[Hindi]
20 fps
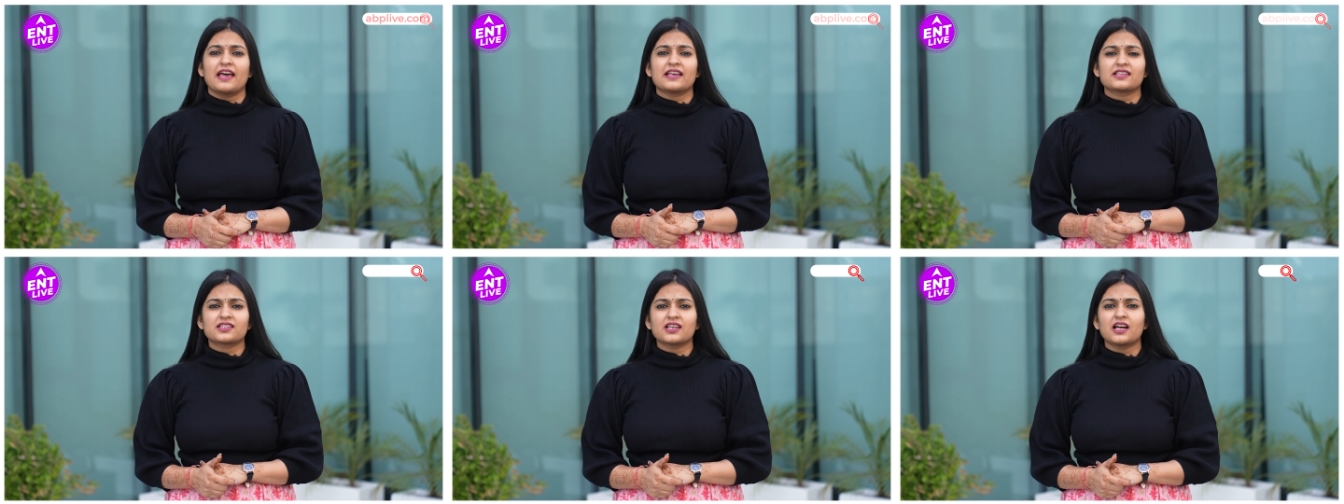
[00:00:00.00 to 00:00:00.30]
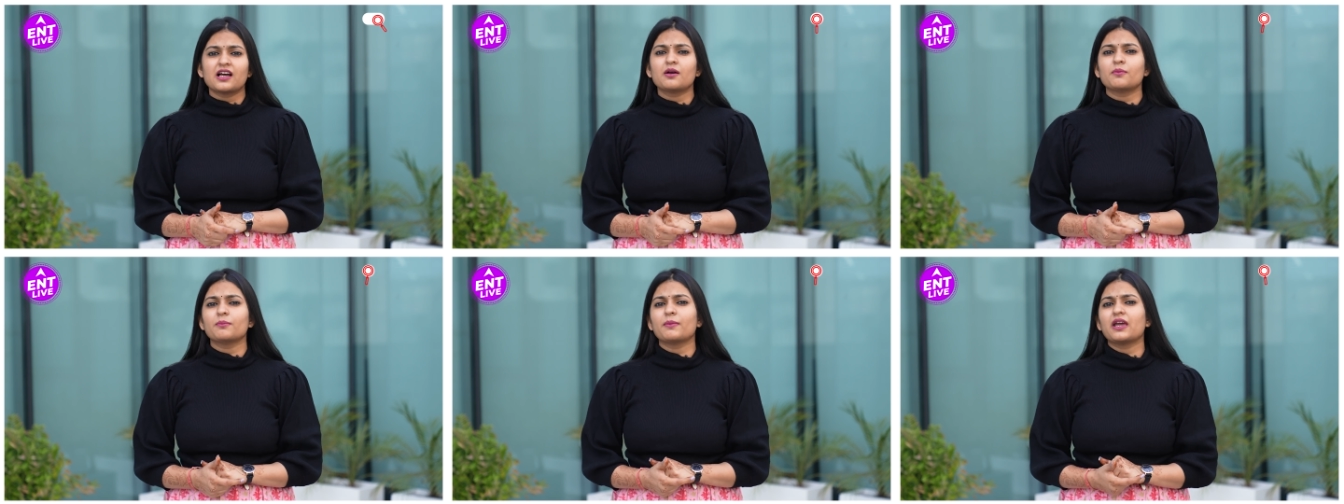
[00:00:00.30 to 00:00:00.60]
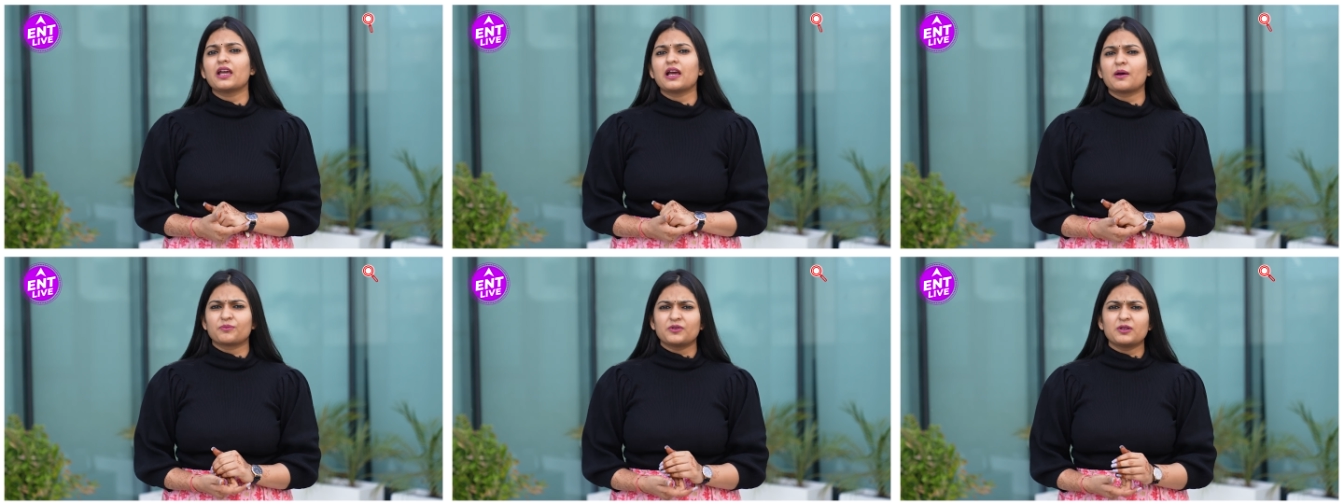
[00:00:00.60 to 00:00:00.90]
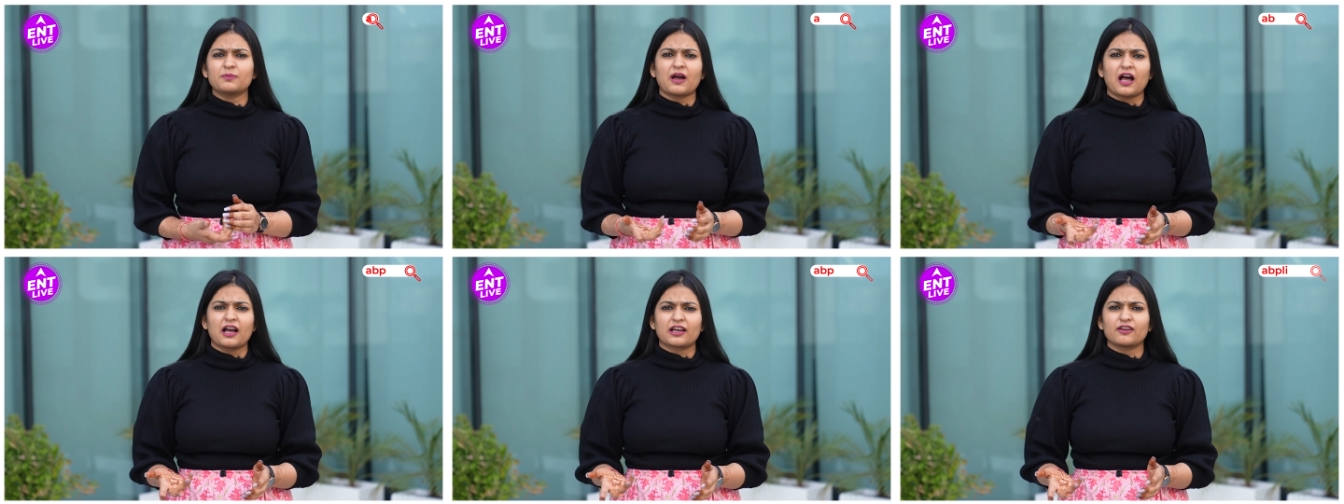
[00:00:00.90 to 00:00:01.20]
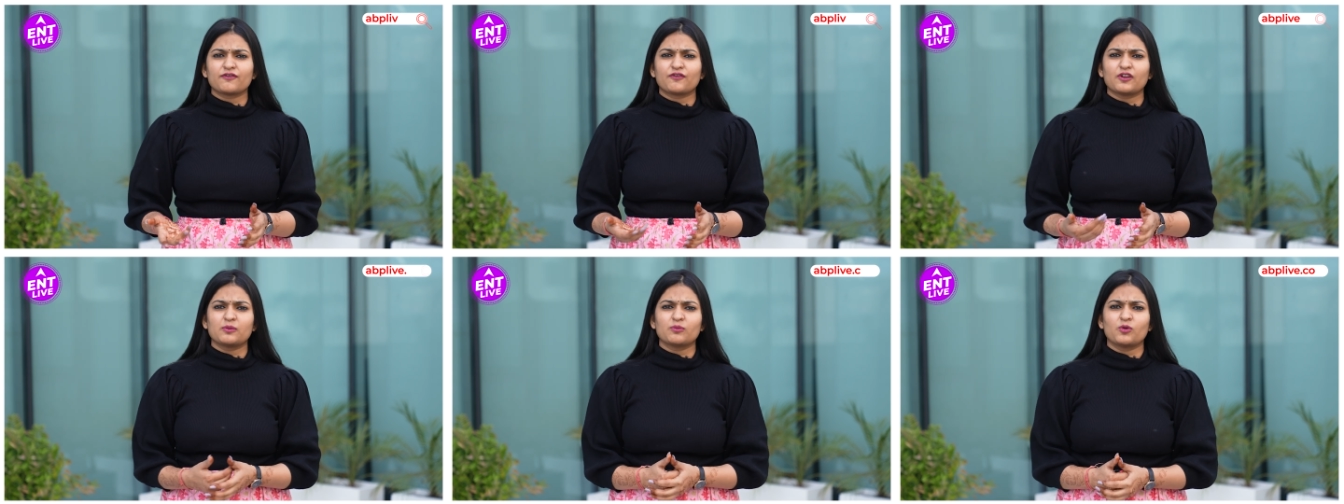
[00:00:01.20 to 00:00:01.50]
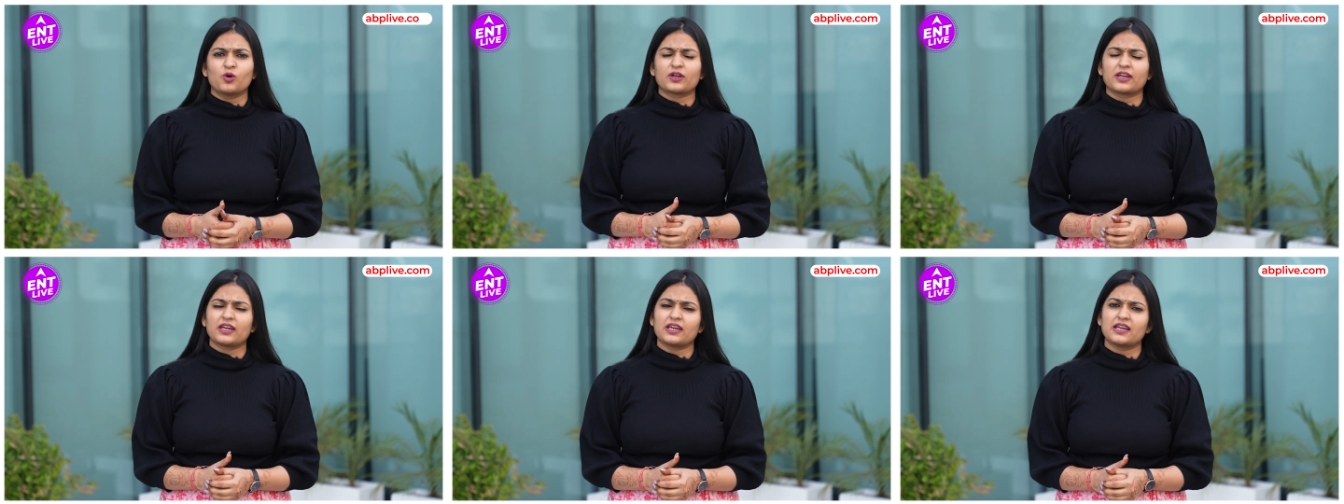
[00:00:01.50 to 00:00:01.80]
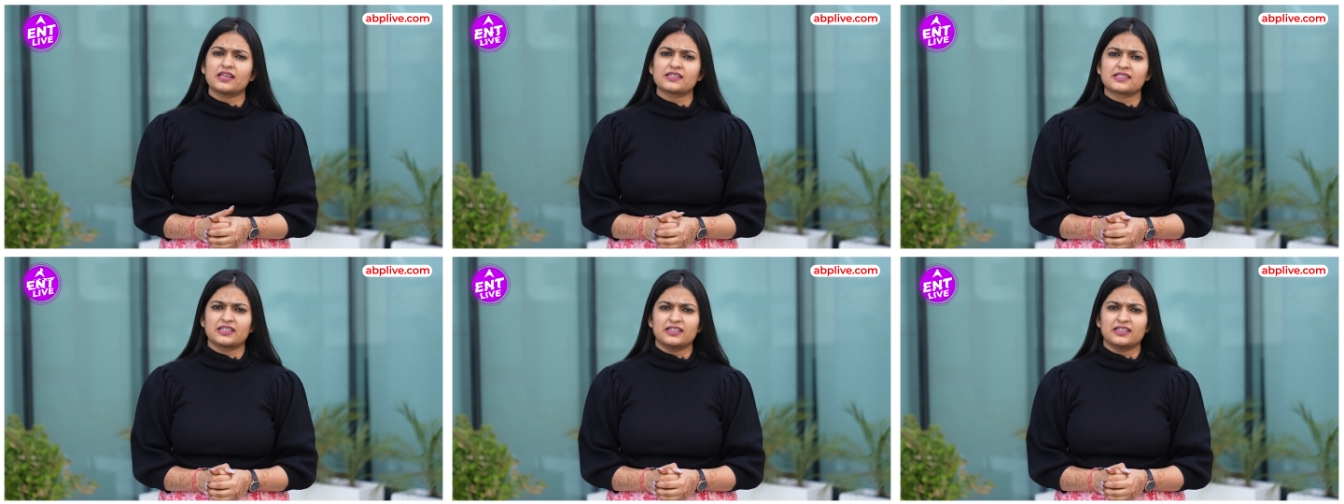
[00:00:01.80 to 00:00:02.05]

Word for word: ऐसा मैं अपनी बाकी फिल्मों के